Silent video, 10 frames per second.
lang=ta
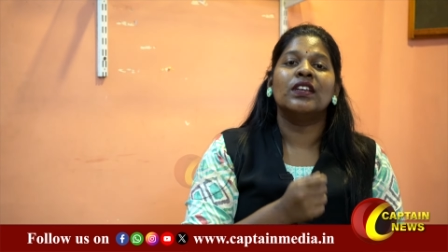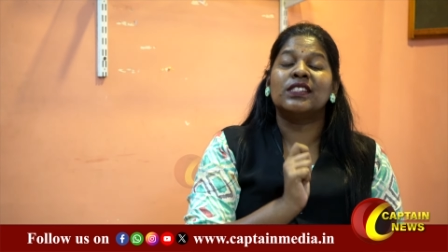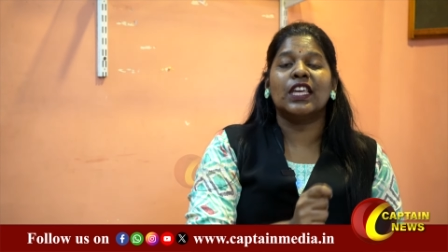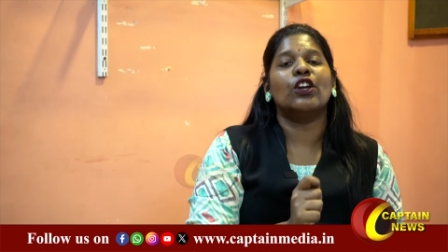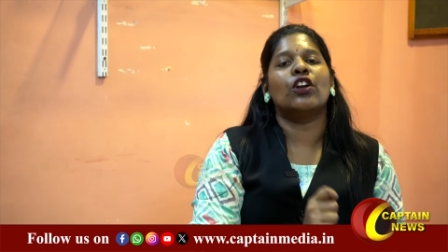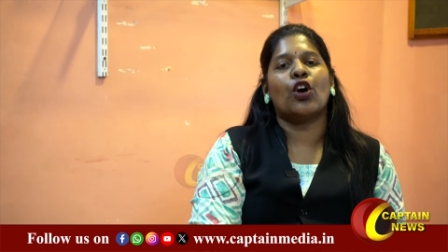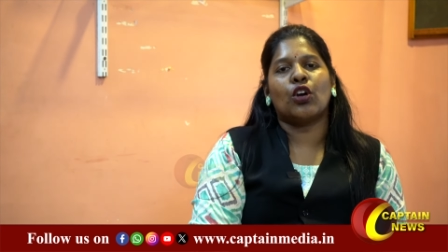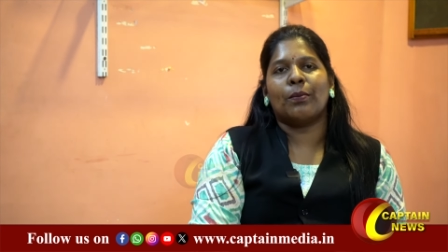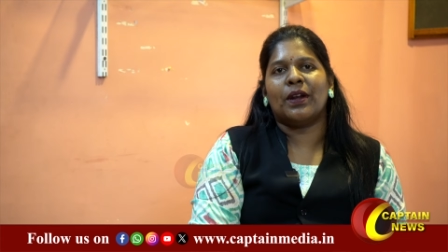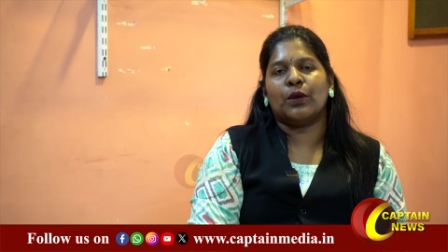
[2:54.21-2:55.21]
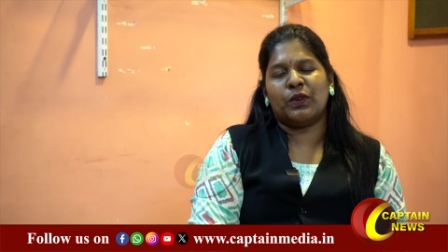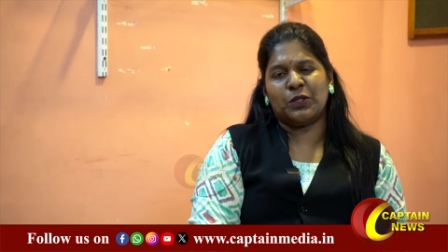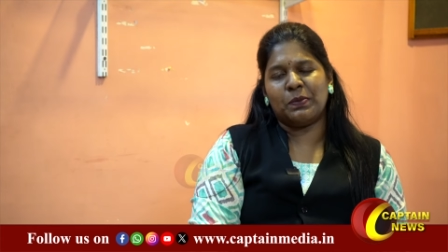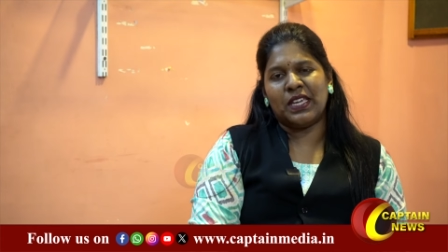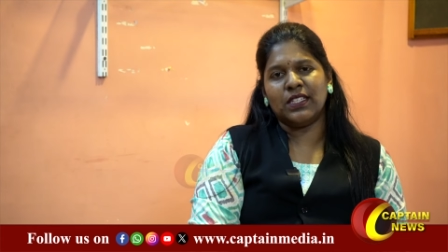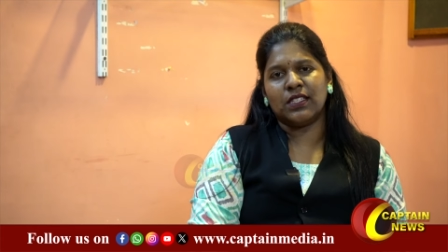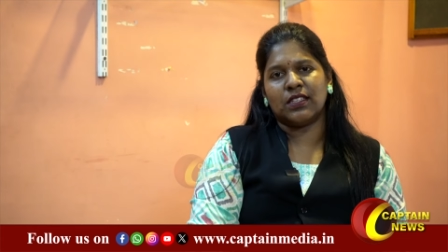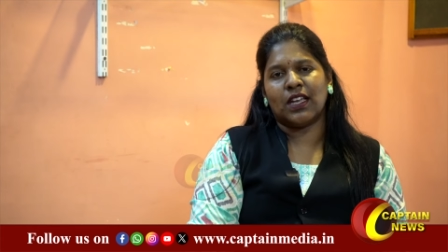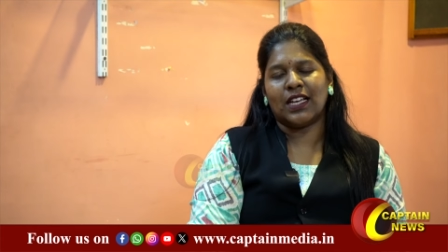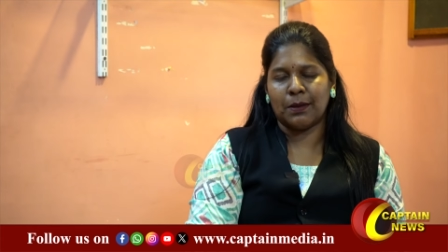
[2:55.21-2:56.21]
சிஓ டாக்குமெண்ட் விச் மீன்ஸ்
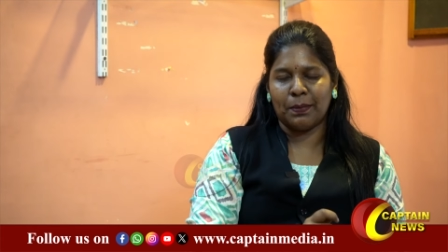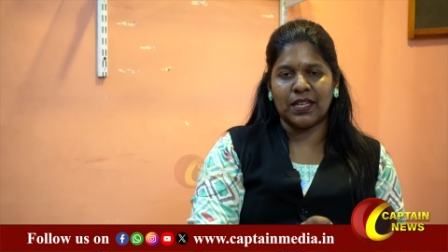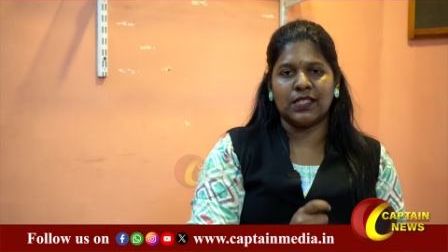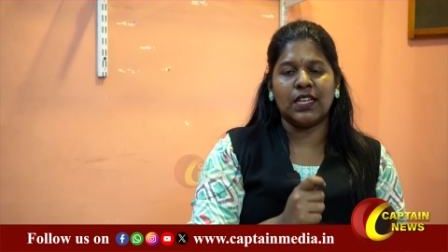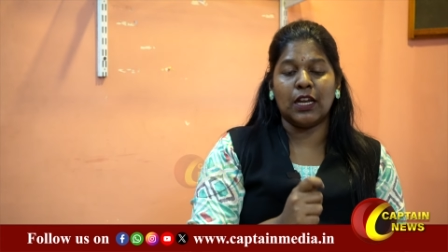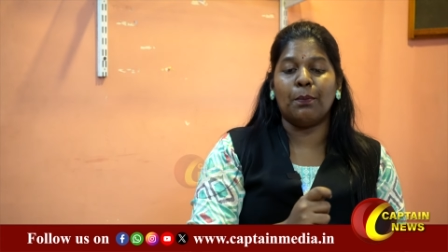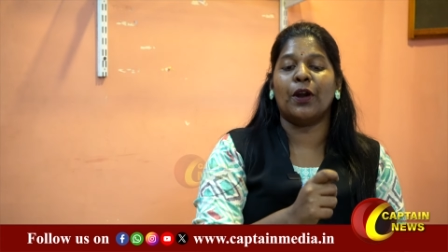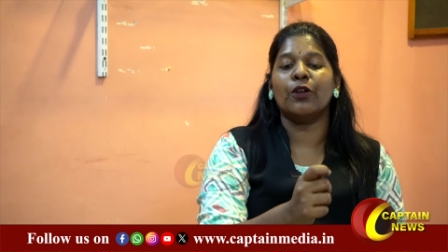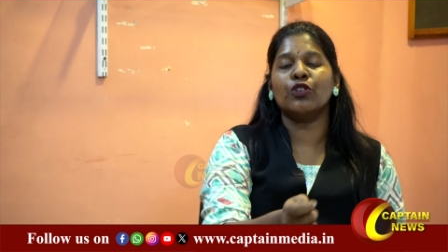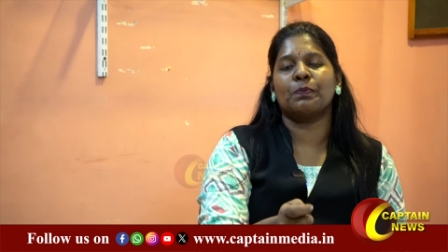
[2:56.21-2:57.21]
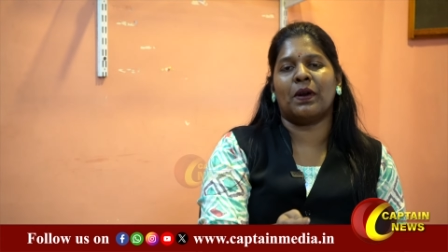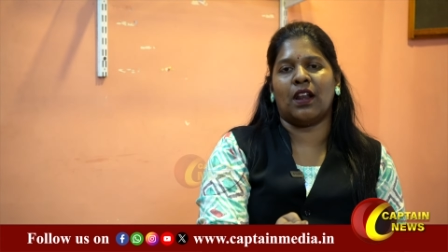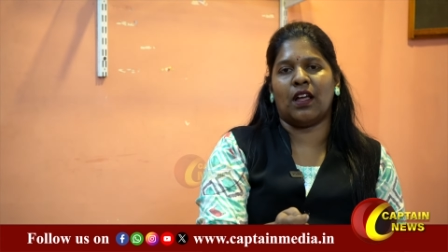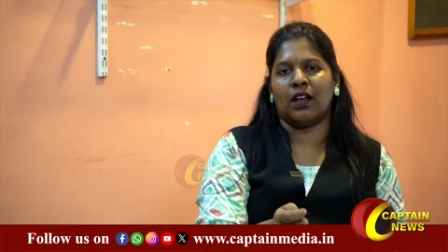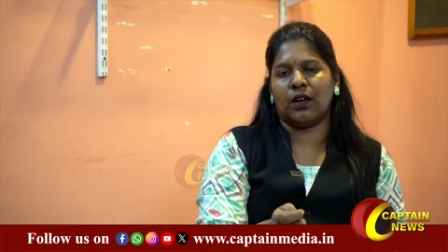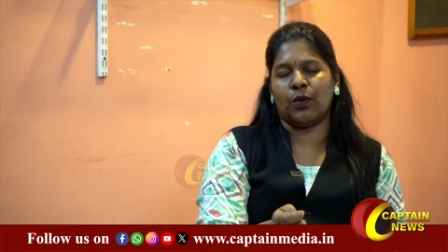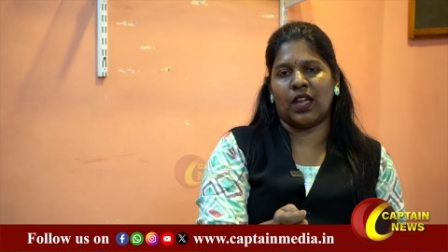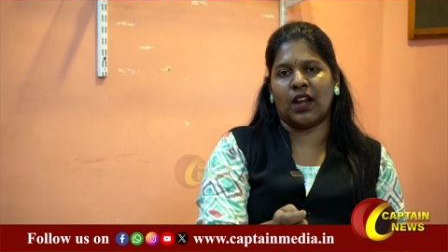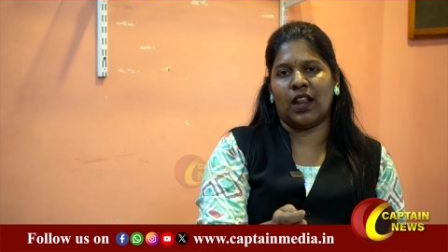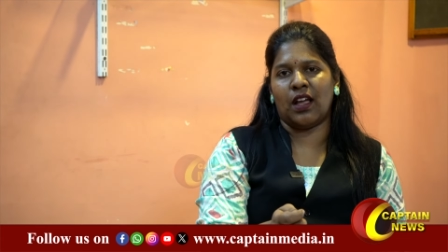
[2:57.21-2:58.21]
ஆஸ் அ பர்சன் நீங்கள் ப்ரொடியூஸ் பண்ணலாம்
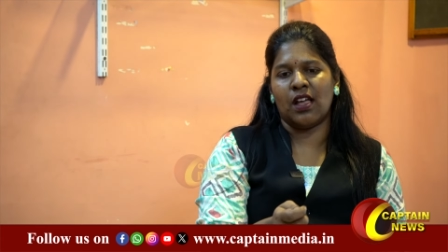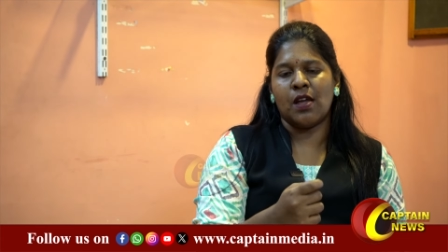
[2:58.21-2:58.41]
ஓகேங்களா